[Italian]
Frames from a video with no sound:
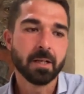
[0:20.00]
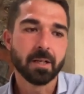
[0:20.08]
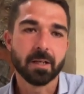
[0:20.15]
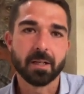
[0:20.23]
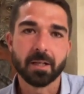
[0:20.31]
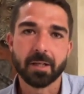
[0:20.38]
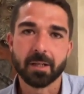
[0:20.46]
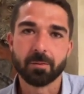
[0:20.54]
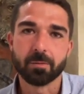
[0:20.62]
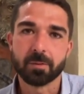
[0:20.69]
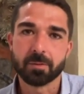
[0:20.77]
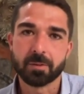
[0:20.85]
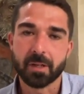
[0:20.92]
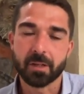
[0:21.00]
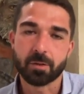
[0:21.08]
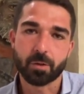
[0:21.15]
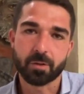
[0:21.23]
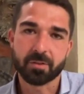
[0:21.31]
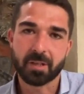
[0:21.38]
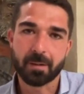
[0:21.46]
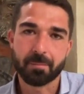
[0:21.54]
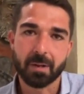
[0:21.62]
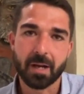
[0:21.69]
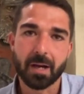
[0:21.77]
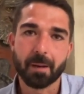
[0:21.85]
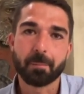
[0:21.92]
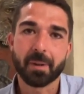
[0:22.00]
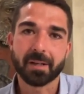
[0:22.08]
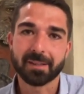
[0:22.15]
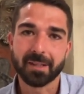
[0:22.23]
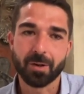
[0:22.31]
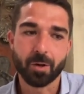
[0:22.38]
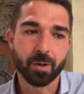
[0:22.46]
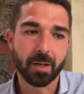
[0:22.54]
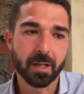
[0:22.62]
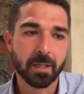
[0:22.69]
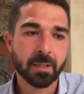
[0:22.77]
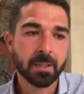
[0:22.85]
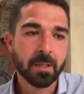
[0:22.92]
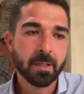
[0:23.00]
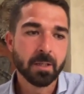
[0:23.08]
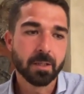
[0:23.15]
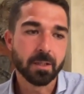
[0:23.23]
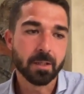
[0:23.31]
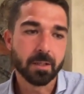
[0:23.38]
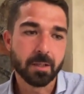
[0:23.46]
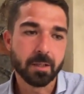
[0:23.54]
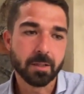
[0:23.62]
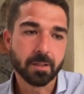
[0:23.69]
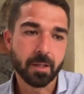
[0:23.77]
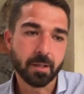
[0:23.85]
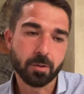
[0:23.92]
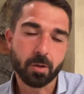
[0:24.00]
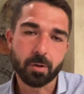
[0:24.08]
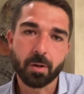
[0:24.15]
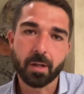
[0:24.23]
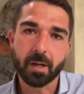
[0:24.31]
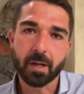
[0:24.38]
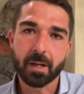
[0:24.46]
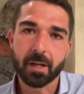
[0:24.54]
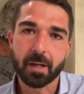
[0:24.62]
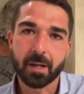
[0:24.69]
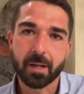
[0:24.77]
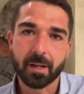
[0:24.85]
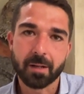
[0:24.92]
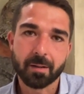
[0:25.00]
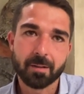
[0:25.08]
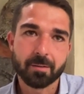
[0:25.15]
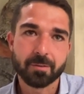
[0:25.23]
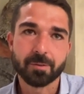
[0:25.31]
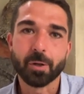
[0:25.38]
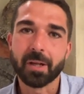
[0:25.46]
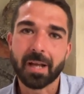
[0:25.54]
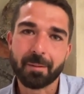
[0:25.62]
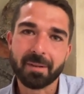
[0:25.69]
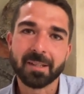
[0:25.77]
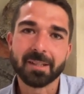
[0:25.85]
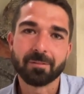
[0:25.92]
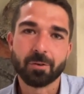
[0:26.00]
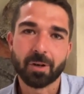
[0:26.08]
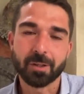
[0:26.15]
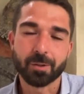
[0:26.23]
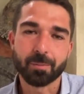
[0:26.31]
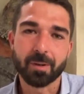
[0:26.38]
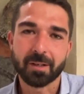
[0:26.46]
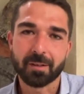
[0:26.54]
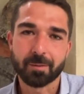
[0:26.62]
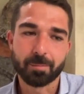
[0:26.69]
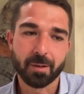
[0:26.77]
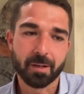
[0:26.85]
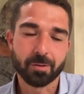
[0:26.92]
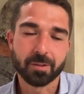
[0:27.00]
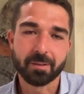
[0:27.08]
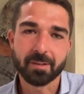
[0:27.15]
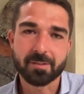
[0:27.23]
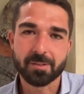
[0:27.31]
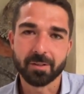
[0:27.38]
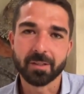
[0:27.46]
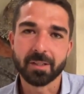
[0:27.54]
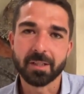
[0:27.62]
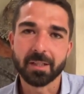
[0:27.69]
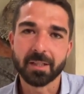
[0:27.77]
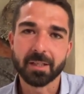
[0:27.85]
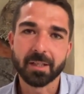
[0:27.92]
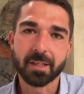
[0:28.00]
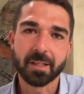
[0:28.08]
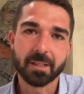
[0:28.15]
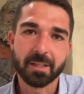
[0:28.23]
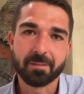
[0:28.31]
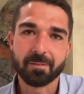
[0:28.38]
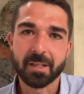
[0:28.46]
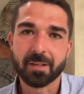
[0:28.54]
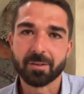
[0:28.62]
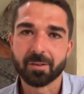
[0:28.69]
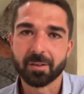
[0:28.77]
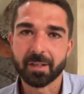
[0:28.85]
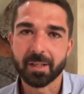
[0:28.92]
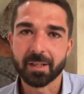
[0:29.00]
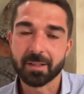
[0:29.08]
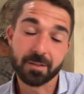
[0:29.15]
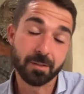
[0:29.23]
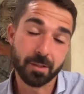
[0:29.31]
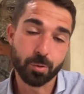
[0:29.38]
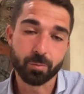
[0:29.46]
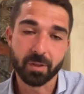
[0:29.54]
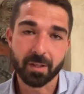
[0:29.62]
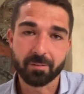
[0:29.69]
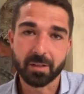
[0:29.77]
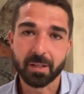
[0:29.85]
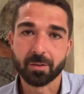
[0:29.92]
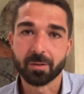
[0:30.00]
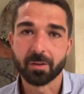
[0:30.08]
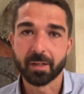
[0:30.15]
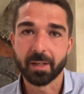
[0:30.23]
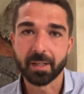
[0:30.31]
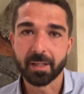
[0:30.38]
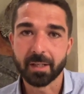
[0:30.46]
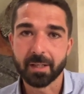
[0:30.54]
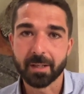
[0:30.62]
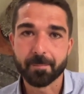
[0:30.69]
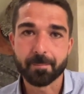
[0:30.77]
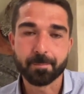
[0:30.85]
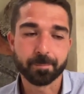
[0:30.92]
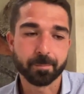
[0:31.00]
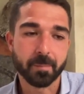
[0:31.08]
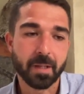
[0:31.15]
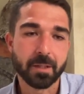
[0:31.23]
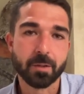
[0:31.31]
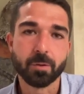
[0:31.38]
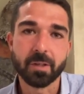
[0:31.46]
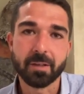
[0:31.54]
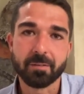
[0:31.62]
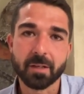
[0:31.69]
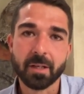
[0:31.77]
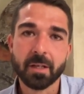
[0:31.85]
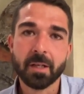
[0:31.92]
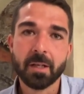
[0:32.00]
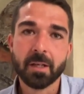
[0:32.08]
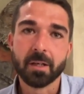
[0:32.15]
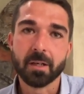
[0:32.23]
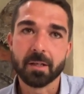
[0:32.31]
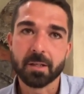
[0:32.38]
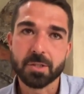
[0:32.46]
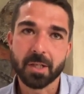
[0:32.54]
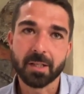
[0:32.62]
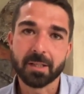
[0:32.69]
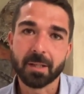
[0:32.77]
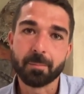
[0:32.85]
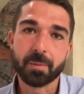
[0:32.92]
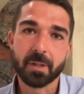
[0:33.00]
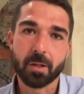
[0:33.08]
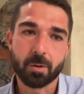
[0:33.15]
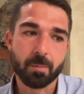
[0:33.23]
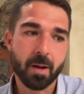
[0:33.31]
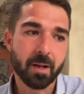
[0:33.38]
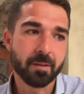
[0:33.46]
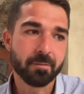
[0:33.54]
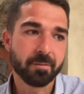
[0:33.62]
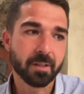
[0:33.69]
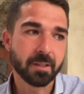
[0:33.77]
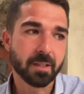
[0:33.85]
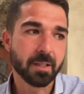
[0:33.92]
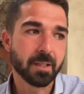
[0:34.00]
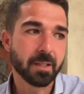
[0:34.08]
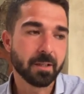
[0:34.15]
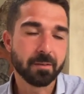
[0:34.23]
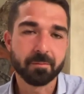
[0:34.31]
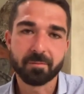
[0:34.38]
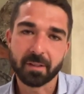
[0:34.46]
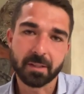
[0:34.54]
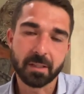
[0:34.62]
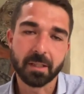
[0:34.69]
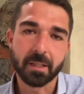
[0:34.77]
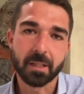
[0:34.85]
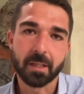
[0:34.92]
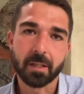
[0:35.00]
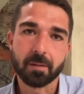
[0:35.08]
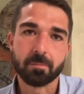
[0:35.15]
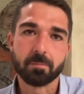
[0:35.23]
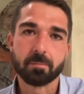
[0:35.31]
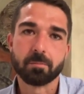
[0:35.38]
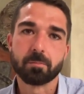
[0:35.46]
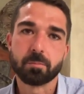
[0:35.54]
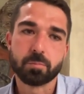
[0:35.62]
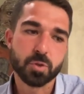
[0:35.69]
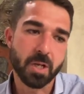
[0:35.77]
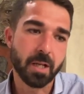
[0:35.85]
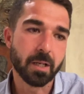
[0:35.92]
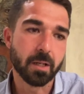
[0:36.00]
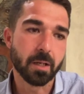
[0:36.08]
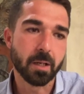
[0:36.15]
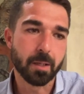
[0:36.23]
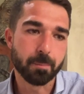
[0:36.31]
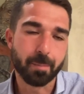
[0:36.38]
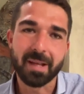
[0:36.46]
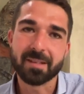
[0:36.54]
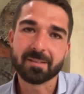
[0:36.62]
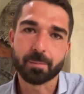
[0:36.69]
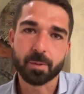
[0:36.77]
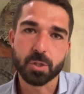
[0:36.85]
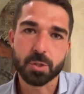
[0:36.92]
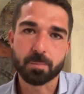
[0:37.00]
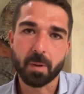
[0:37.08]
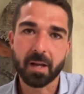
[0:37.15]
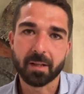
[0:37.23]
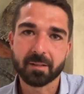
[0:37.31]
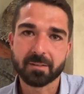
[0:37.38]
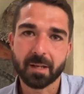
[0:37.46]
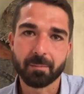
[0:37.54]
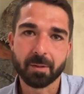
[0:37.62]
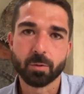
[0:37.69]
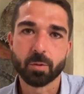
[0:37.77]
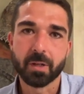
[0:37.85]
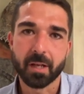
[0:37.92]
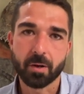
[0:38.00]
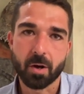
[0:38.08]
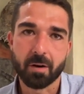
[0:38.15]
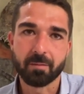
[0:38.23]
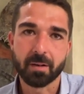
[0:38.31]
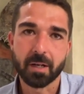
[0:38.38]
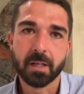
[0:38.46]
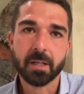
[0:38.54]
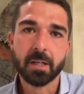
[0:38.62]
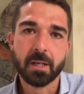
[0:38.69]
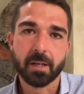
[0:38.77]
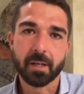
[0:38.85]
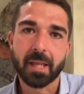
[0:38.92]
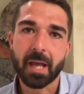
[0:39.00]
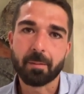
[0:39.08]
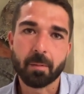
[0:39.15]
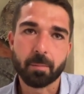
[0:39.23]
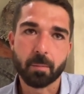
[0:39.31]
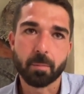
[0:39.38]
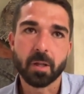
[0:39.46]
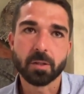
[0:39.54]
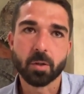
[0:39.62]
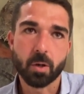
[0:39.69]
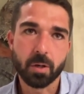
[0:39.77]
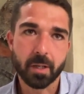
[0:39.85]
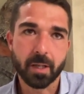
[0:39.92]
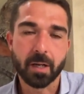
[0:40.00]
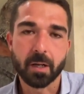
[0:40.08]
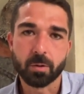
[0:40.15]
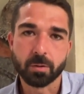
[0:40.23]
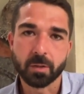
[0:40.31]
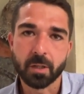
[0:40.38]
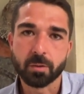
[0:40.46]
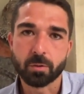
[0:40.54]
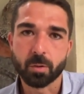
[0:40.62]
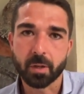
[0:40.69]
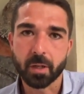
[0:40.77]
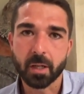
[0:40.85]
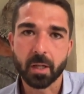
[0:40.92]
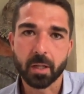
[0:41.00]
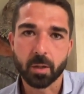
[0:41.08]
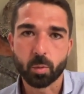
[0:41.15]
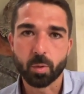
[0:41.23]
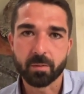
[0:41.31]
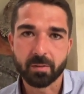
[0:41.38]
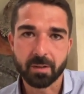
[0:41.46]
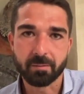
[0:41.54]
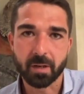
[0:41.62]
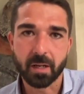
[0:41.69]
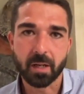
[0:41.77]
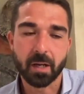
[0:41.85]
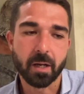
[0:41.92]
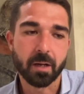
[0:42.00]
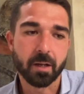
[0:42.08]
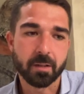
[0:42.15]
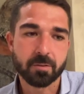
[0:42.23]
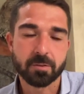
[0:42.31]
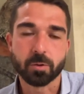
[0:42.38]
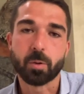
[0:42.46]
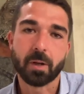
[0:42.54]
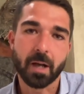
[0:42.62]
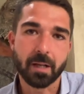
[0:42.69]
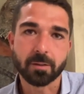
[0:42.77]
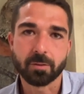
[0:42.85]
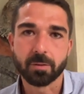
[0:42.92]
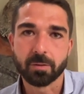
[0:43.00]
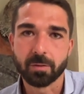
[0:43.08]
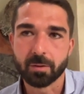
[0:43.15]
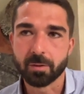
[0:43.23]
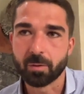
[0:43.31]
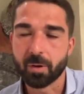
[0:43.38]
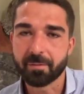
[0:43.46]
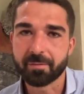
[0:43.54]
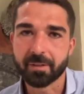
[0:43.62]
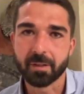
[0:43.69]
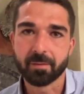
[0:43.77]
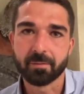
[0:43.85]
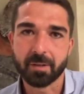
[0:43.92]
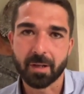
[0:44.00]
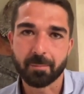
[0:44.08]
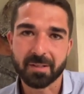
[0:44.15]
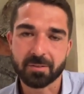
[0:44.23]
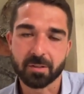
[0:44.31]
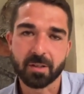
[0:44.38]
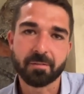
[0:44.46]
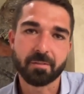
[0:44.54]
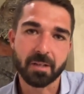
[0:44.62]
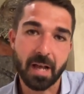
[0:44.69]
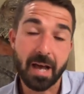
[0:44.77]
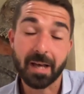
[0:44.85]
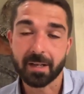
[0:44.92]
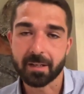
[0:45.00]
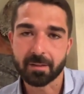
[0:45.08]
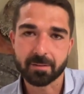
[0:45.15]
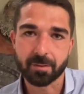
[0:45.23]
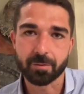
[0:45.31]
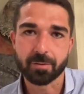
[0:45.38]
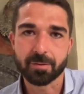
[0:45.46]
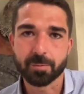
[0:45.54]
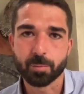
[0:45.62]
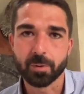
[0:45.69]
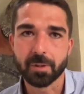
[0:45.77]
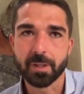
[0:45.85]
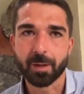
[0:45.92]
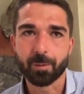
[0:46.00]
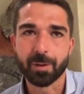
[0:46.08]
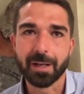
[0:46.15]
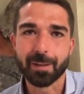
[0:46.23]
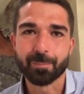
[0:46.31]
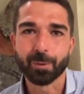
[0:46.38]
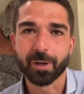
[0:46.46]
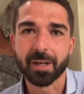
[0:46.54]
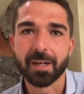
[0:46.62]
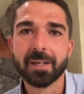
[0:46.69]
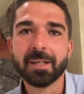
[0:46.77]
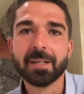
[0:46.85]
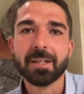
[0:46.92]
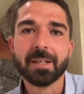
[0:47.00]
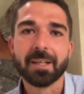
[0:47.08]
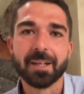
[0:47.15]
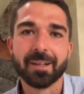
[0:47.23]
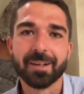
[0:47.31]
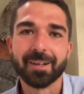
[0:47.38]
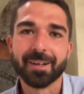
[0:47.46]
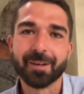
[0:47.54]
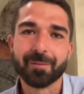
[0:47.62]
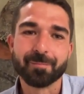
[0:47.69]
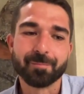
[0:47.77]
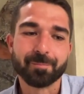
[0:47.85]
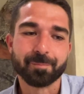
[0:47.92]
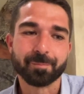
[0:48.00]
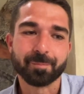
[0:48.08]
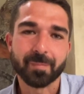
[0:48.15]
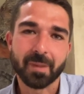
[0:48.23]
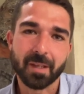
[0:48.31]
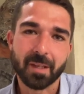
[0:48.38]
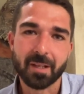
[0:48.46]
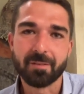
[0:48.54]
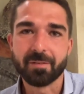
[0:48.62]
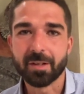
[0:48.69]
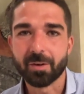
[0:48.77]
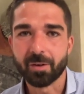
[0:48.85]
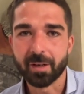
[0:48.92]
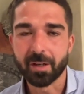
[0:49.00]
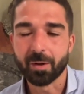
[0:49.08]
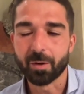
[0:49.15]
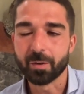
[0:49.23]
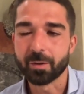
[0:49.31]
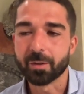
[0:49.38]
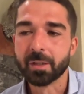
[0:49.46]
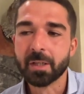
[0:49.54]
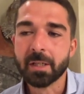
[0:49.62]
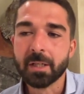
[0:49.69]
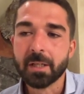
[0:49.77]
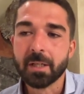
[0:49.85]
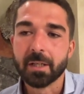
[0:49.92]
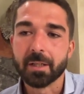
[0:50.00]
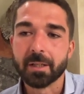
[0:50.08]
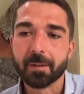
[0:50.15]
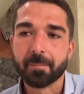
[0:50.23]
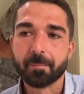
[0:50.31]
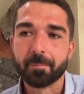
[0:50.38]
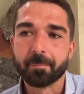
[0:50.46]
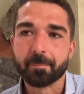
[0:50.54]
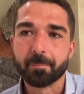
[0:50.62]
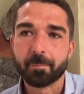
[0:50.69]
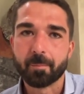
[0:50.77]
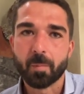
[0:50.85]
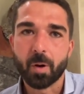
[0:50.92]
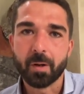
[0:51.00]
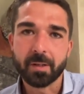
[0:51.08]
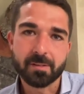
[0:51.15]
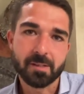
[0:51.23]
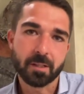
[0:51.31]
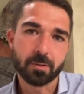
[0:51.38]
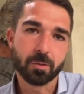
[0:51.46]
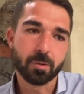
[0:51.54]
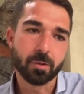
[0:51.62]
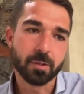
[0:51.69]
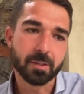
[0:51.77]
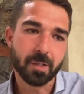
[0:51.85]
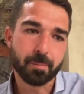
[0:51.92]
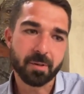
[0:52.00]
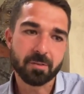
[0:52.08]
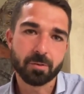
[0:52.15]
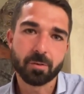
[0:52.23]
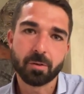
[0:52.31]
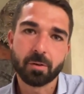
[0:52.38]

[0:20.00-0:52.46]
eh, in un territorio che si chiama Parteolla. Eh, il territorio era storicamente evocato per la, per la coltivazione di, di, vino e, di uva da vino e, e di olivi eh, già dai tempi dei romani, infatti, infatti mm, c'è il, il, paese principale che si chiama Dolianova, richiama proprio la Dolia che era il contenitore in cui veniva stoccato o veniva messo ad affinare, se così si può dire, a quell'epoca il, mm, il, vino e l'olio. Um, ho iniziato, ho intrapreso